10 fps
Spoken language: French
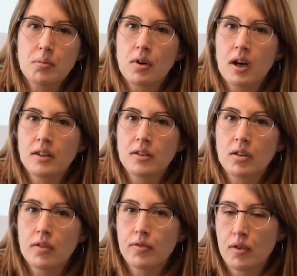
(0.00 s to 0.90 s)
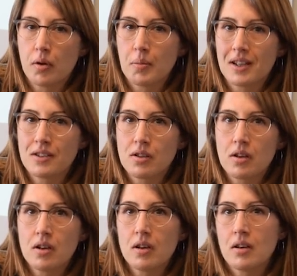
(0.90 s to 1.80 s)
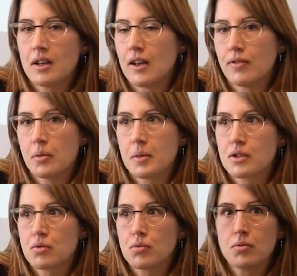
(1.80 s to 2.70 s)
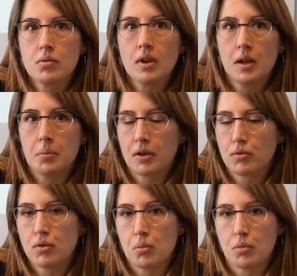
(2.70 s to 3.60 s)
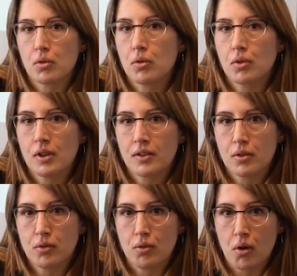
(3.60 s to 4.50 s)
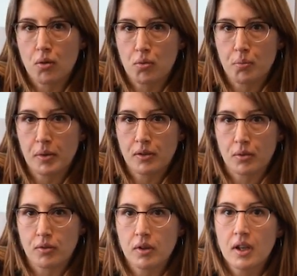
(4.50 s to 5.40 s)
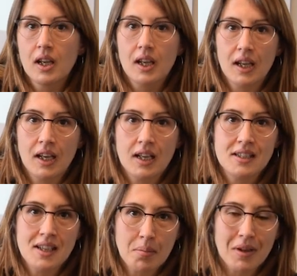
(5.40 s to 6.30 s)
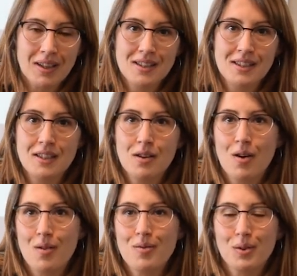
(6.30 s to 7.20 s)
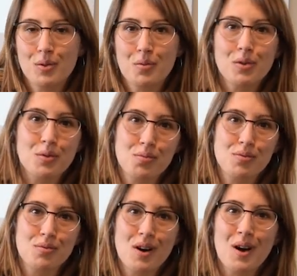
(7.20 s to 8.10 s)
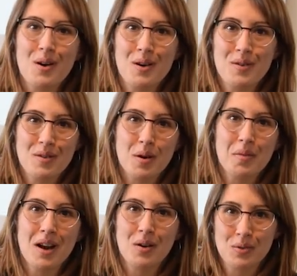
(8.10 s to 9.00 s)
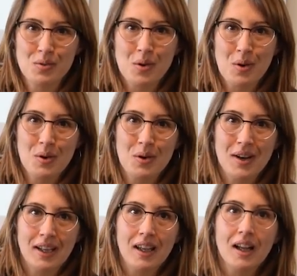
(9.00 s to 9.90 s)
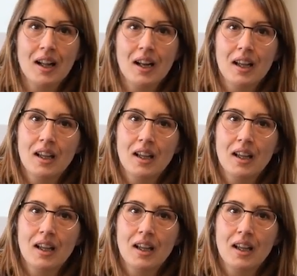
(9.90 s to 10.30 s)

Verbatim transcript: le collaborateur formateur, la formation est perçue comme une reconnaissance de leurs compétences et ils apprécient euh, fortement de pouvoir euh, former à leur tour leurs collègues.